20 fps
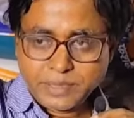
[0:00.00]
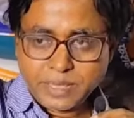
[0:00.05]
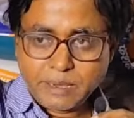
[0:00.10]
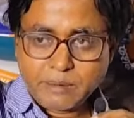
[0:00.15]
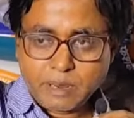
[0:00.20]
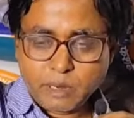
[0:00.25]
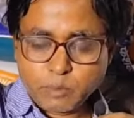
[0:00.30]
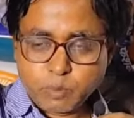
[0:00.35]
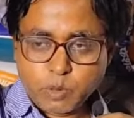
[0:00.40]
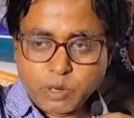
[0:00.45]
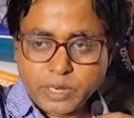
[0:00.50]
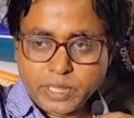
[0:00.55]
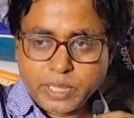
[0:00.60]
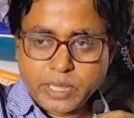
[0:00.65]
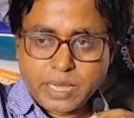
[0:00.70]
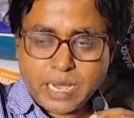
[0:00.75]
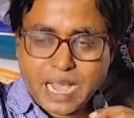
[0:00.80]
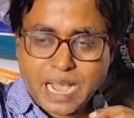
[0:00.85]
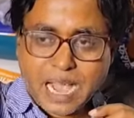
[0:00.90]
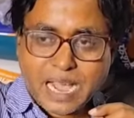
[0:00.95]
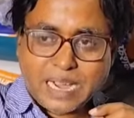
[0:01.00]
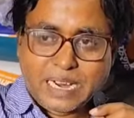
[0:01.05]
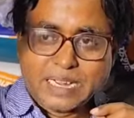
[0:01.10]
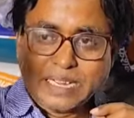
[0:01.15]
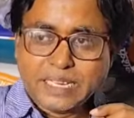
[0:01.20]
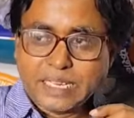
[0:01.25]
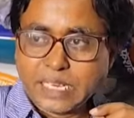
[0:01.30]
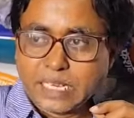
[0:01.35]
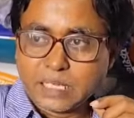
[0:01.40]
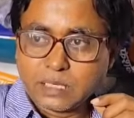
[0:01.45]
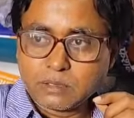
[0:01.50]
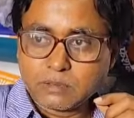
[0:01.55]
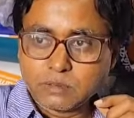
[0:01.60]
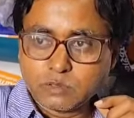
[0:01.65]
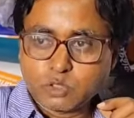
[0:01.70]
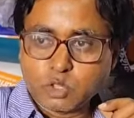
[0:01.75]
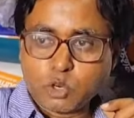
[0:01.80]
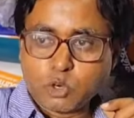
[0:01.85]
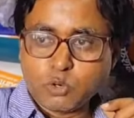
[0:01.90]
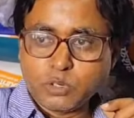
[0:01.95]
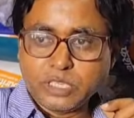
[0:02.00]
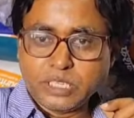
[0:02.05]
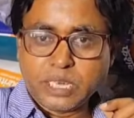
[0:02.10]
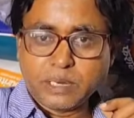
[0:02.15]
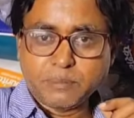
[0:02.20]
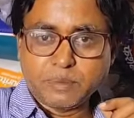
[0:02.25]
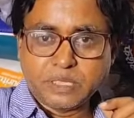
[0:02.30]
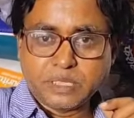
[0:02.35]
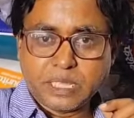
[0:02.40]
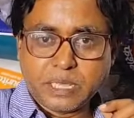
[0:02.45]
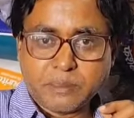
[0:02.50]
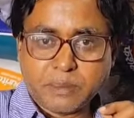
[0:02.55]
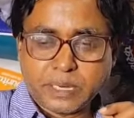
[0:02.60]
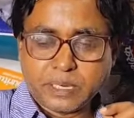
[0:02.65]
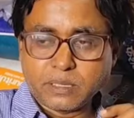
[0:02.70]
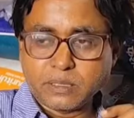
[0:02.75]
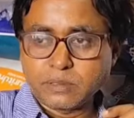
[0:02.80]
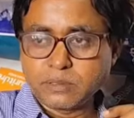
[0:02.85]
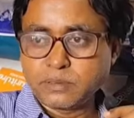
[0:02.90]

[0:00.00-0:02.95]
দেওয়ার পরে আঙাড়িটা যখনই আপনি দেবেন